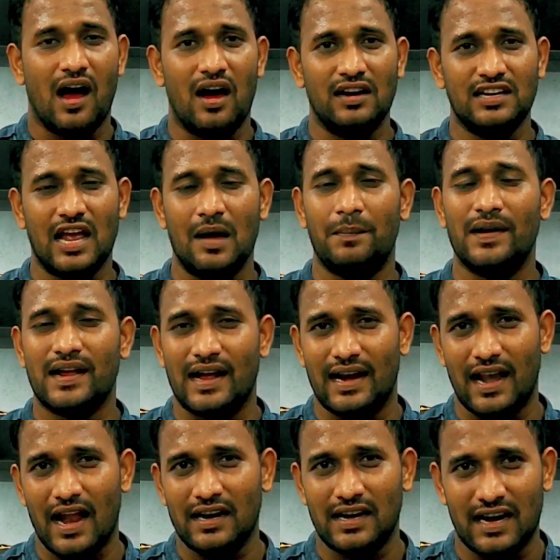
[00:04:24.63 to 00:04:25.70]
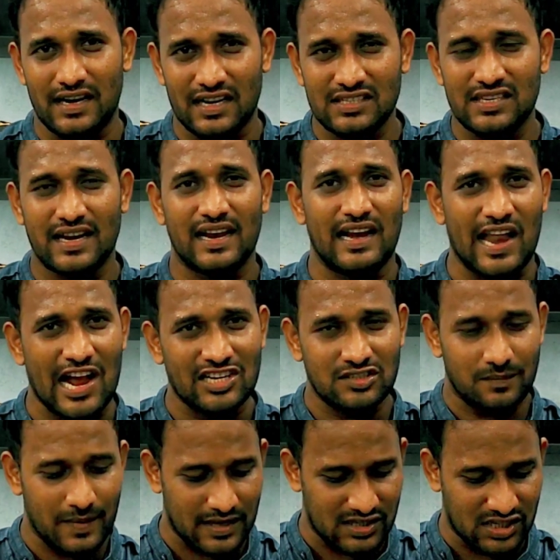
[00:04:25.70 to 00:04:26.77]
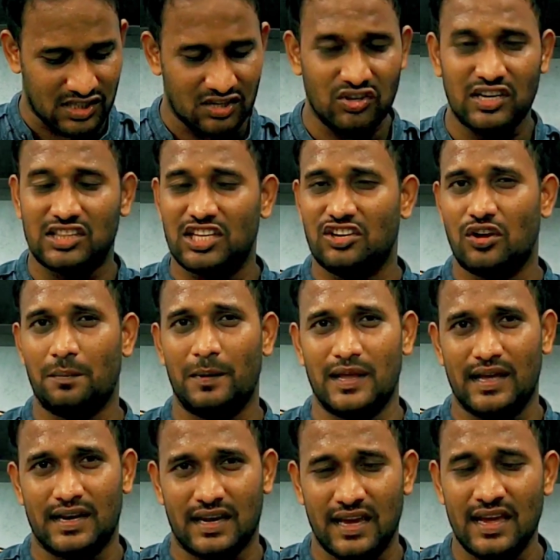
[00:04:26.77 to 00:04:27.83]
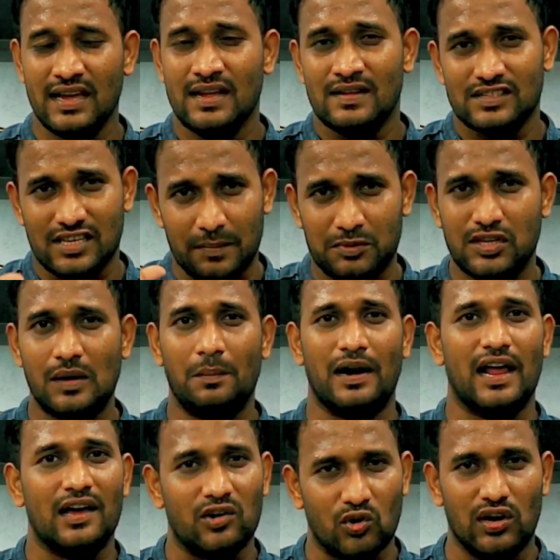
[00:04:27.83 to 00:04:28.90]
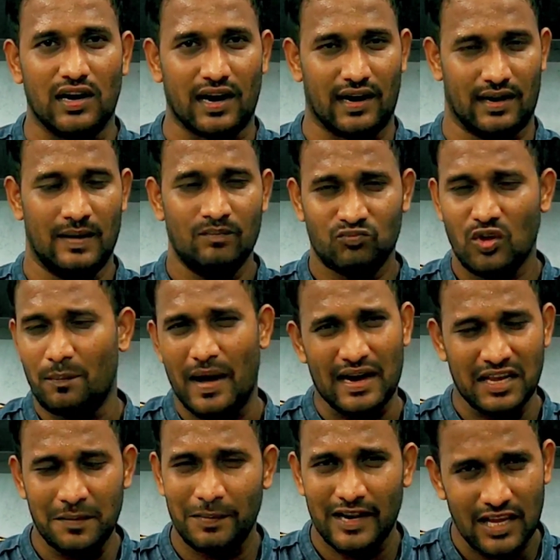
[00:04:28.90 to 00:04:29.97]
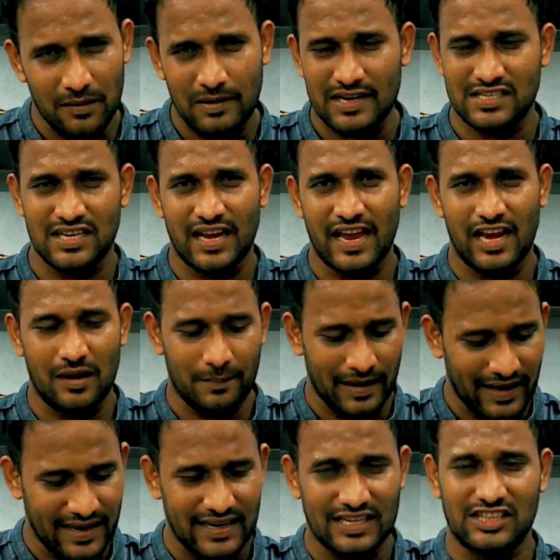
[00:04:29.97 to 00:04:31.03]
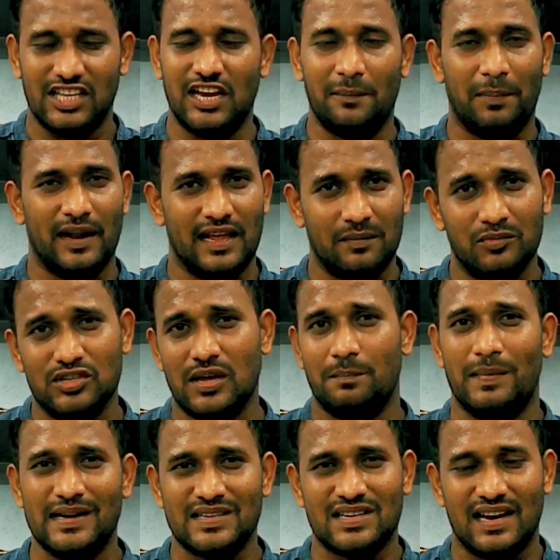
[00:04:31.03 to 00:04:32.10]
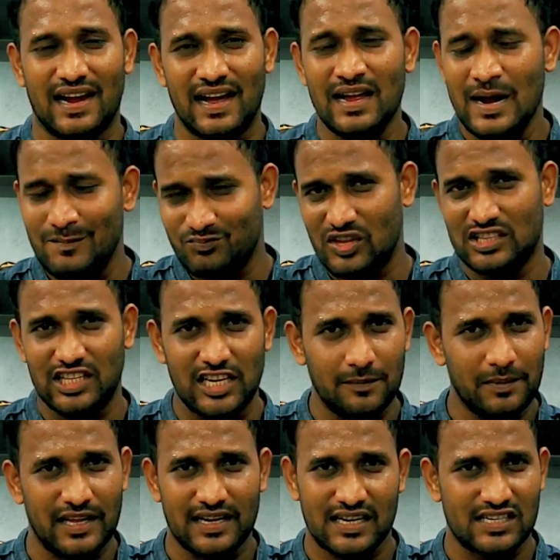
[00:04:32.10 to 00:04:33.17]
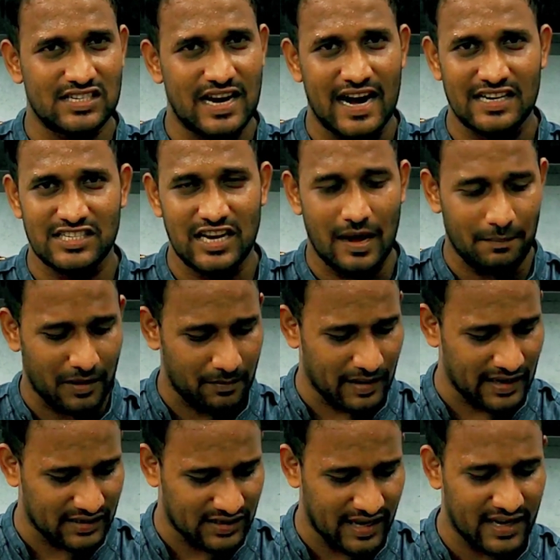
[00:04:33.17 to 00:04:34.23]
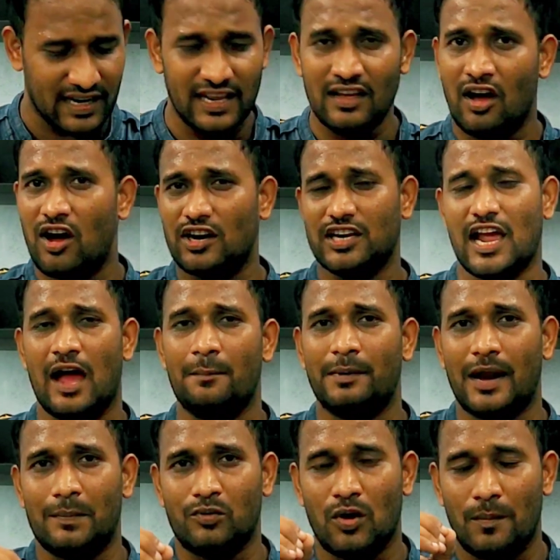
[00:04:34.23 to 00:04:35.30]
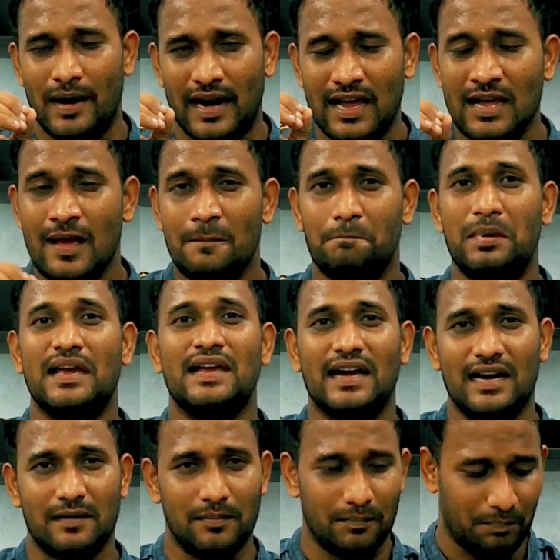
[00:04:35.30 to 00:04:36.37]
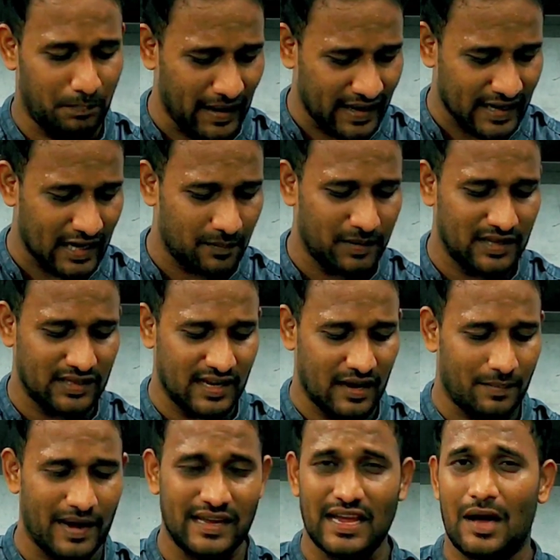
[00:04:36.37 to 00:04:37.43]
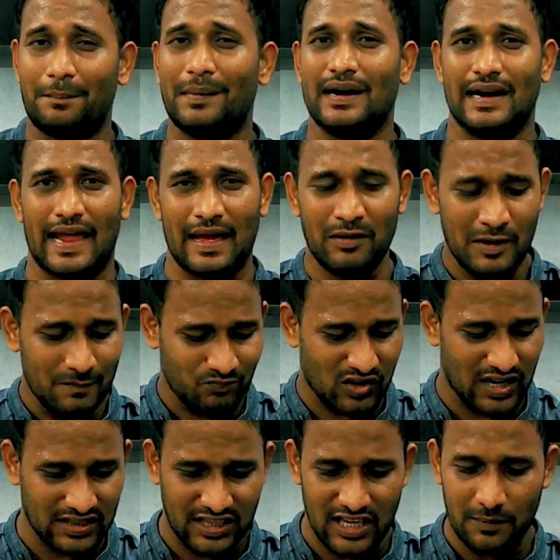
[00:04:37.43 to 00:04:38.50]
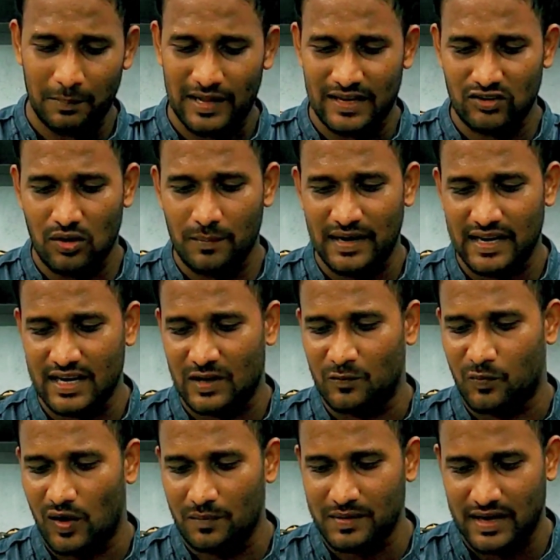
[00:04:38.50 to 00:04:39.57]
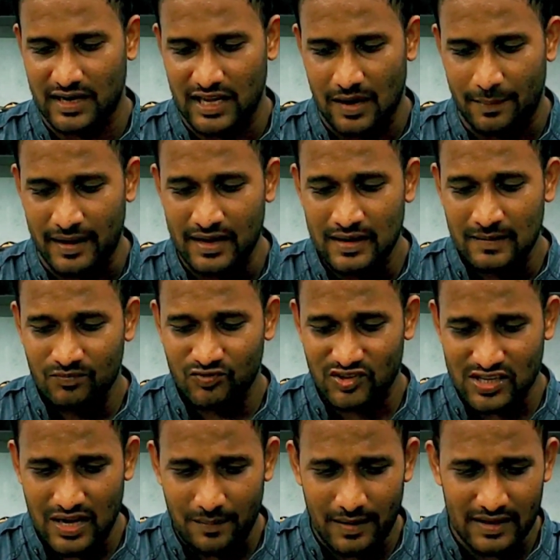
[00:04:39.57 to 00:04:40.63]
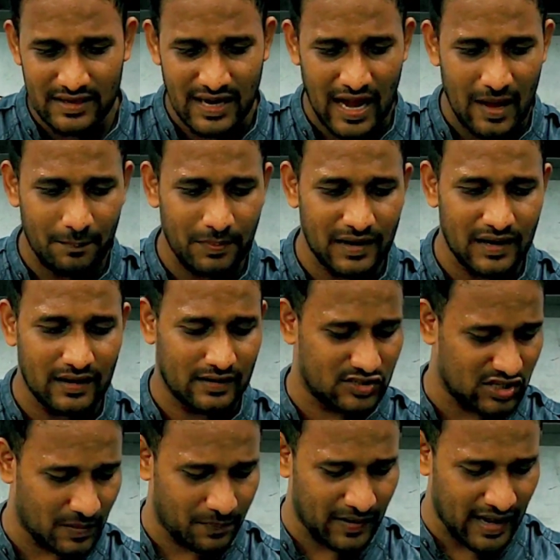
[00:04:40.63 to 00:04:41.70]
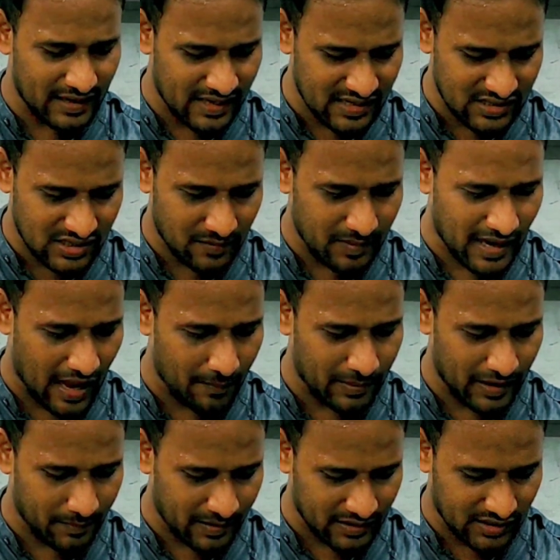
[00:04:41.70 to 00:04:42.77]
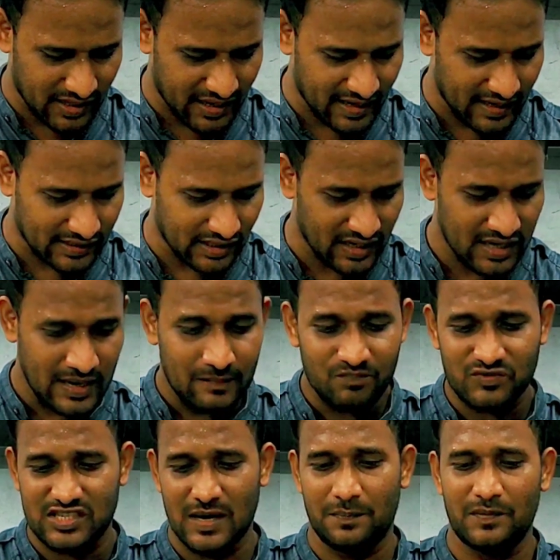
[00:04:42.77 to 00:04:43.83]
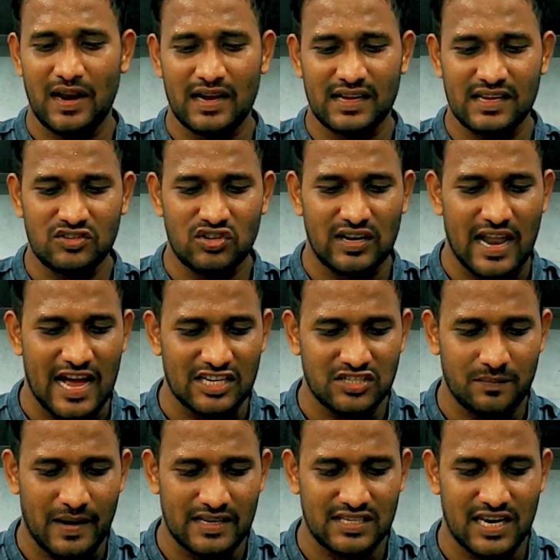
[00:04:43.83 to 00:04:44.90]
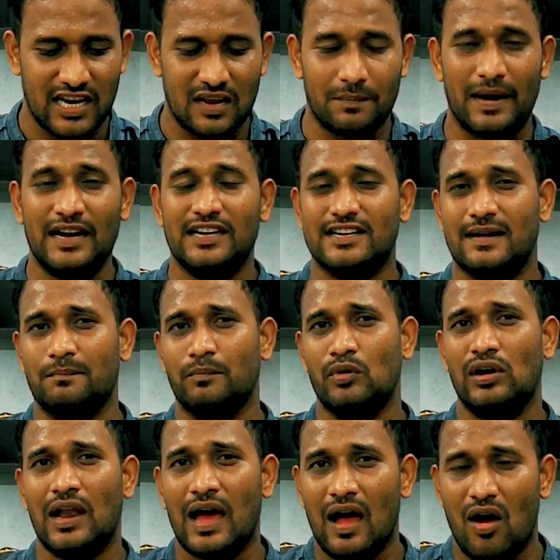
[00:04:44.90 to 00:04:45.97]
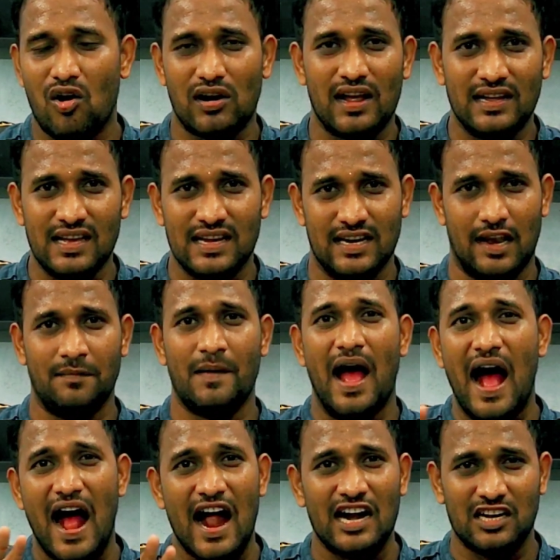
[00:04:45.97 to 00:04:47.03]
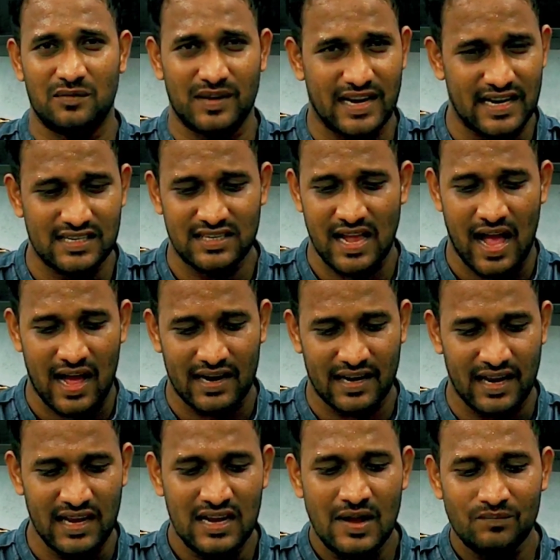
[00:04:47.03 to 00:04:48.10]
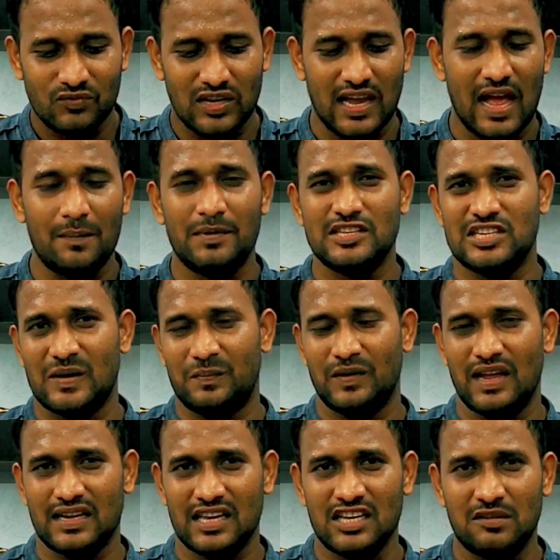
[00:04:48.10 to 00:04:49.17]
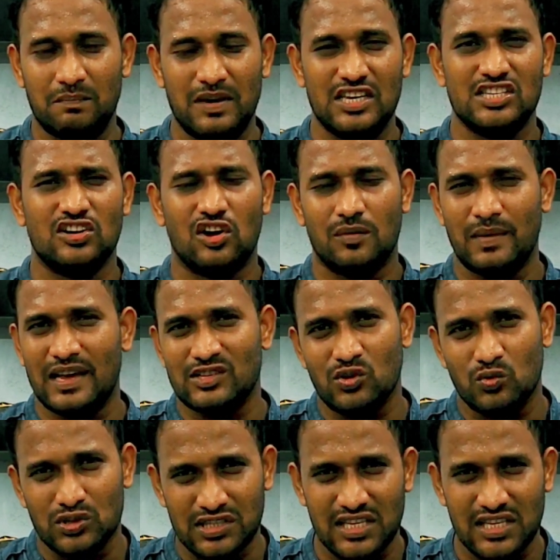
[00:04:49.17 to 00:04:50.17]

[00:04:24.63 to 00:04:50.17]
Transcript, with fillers: और यहाँ पर गल्ला टेंडेंस अगर लास्ट मैच जीते तो ये तीनों प्लेयर की सबसे बड़ा रोल रहा तो बाकी प्लेयर भी अच्छे खेले में लेकिन ये तीन प्लेयर मुझे बेस्ट लगा तो तीन प्लेयर की स्टार्ट यहाँ पर मैंने देख ली और यहाँ पर आपको मैंने पिक कर पिक कर भी दिया भाई यहाँ पर लाइव तो ये तीन प्लेयर को मैंने कंफर्म कर लिया भाई तो उसके बाद यहाँ पर जपना किंग्स की भी यहाँ पर एक बार देख लेते हैं जपना किंग जो लास्ट मैच खेले हैं भाई डम्बुल्ला और के खिलाफ आठ विकेट से हार गए तो यहाँ पर जपना किंग बीस ओवर में एक